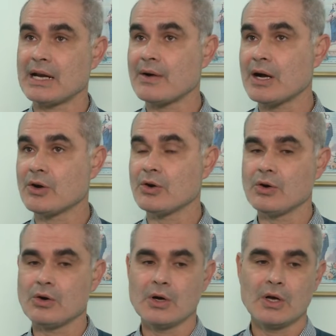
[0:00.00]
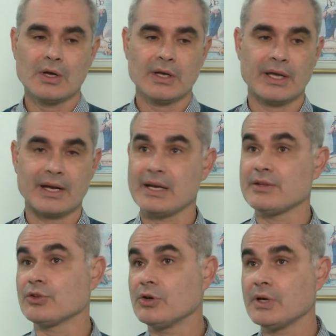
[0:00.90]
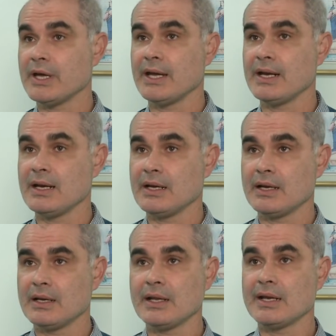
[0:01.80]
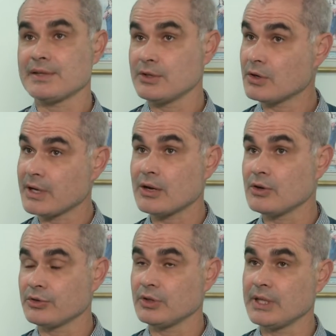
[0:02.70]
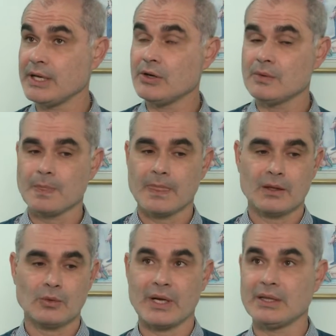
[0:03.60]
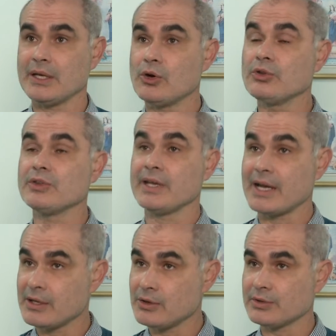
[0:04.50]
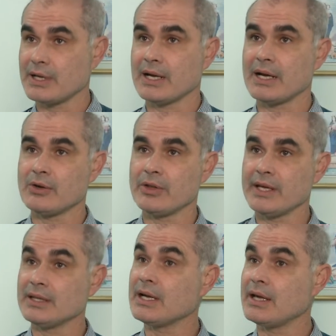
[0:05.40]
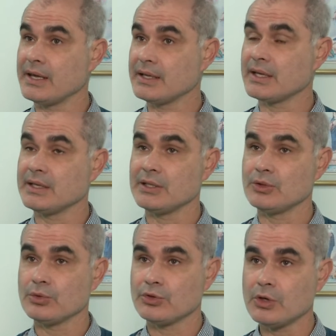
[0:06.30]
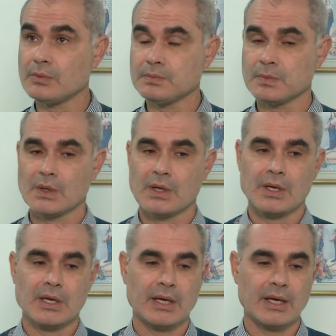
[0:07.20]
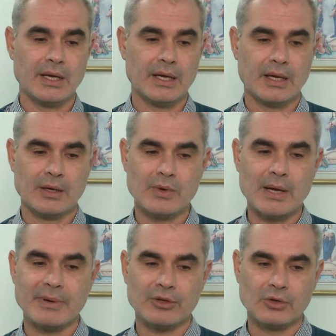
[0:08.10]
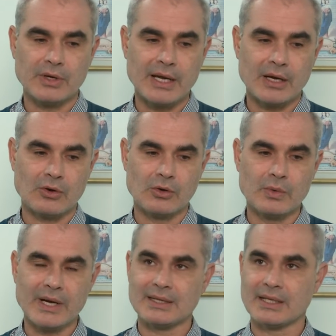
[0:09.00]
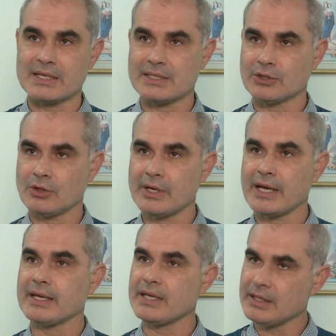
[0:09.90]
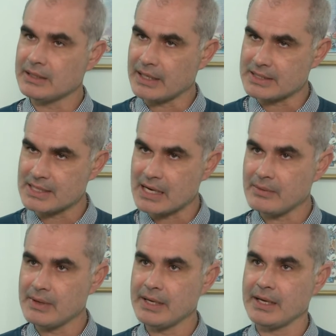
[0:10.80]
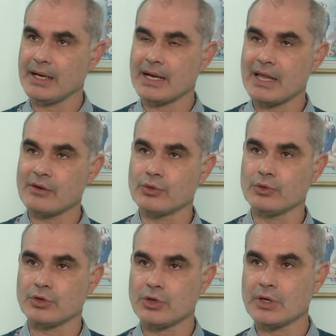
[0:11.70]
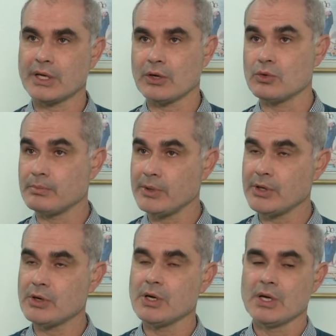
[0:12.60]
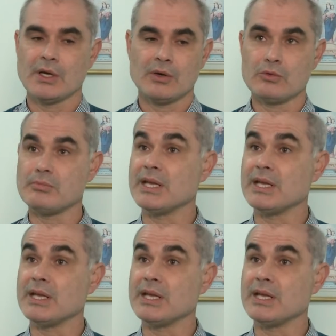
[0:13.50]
trabajo que realizó el, señor Carlos Sotelo durante 11 años a cargo de esta, de esta institución. Eh, una persona con una trayectoria intachable en cada función que cumplió, un